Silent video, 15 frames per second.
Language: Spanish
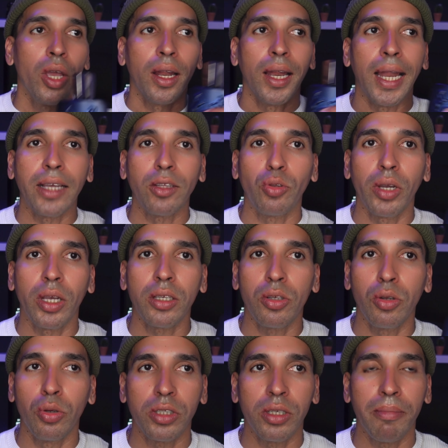Lighton
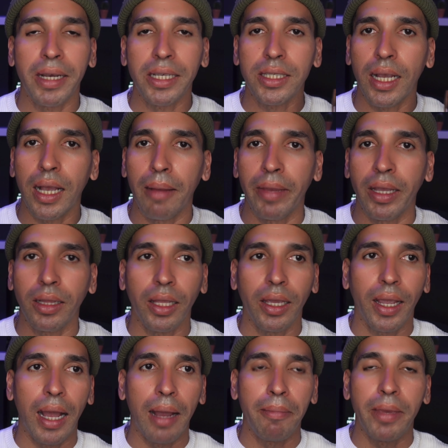Exclusive
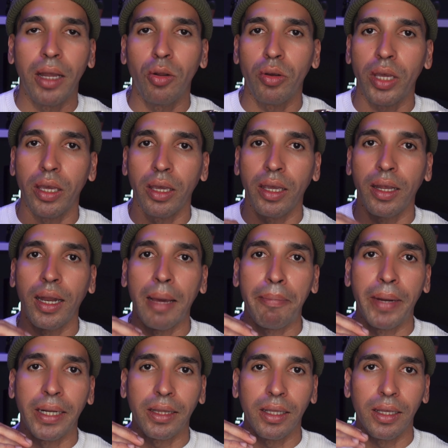básicamente cambia lo que es la
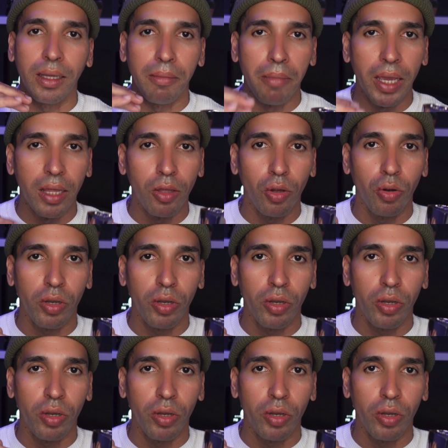parte de medio,